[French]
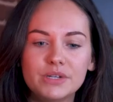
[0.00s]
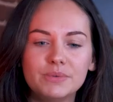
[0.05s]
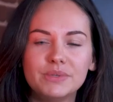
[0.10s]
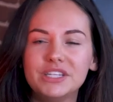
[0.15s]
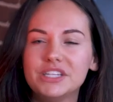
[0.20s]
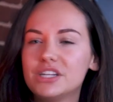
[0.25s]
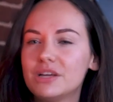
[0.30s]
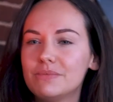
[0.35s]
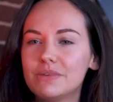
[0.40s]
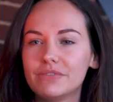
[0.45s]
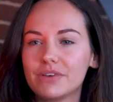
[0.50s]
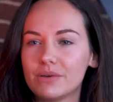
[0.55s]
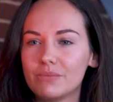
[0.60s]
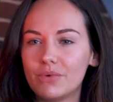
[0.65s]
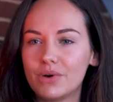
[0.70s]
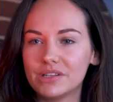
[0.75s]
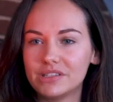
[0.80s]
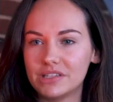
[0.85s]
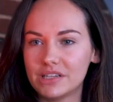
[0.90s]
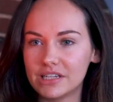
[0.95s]
Mais je m'étais jamais
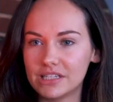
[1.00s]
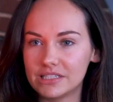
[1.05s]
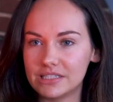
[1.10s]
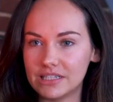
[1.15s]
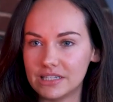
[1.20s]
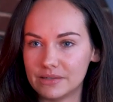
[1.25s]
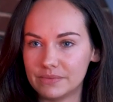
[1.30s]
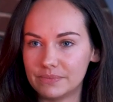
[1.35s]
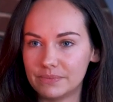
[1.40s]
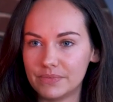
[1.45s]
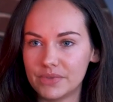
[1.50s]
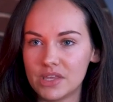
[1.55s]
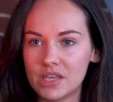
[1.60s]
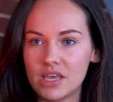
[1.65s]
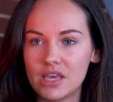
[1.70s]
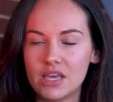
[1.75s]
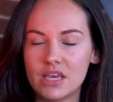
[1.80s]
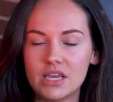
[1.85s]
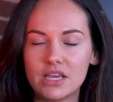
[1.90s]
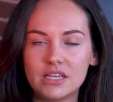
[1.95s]
vraiment intéressée.
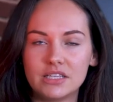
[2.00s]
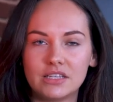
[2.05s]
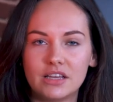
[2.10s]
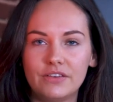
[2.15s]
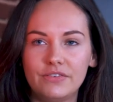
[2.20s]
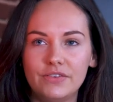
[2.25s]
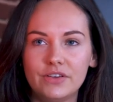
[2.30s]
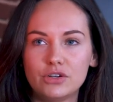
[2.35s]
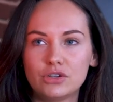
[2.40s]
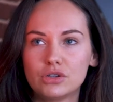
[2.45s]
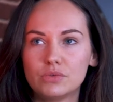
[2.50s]
Et ça fait,